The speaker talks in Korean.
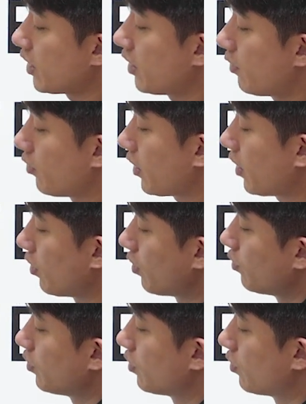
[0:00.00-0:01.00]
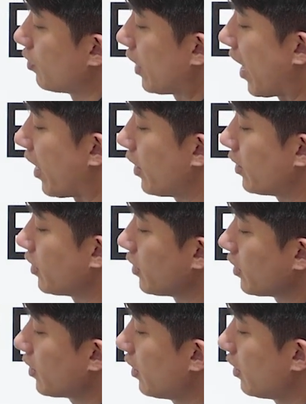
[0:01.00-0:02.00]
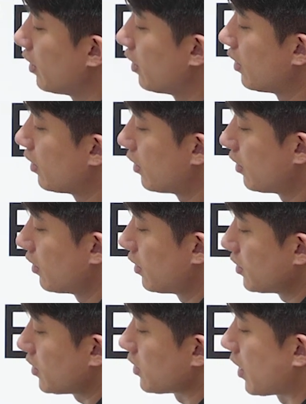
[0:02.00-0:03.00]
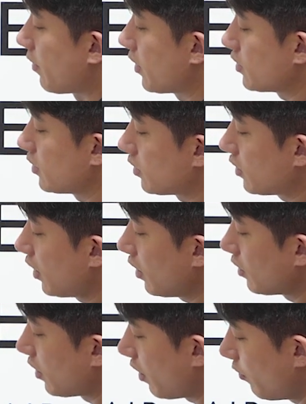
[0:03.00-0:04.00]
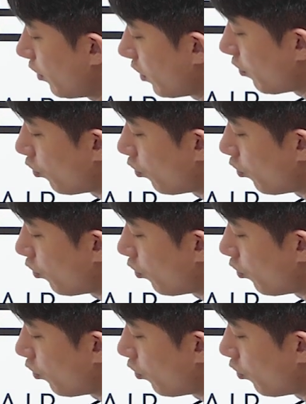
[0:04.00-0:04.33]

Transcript: 잘라볼게요. 여러분들도 알아야 되니까. 자, 잡았을 때 그냥 한 번에